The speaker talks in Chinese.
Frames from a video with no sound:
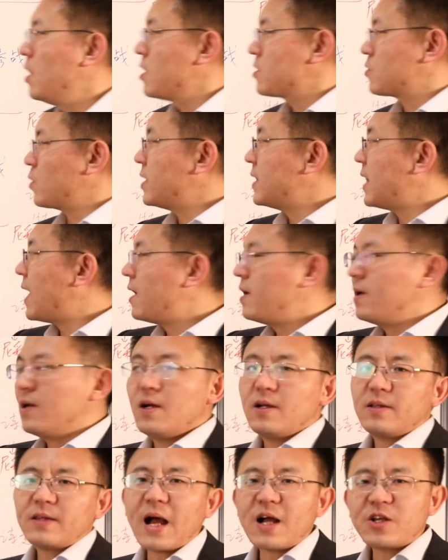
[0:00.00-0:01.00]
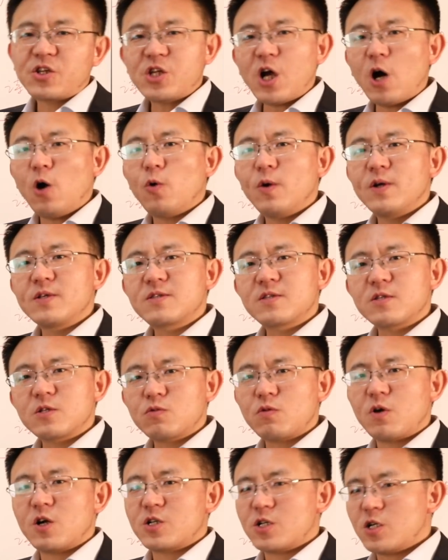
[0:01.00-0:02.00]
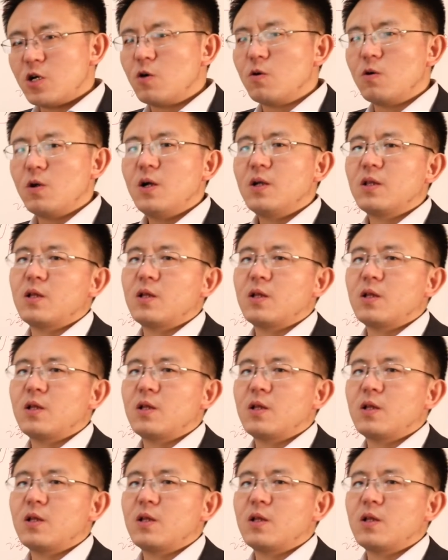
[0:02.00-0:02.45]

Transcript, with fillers: 所以呢，他教会资助了之后，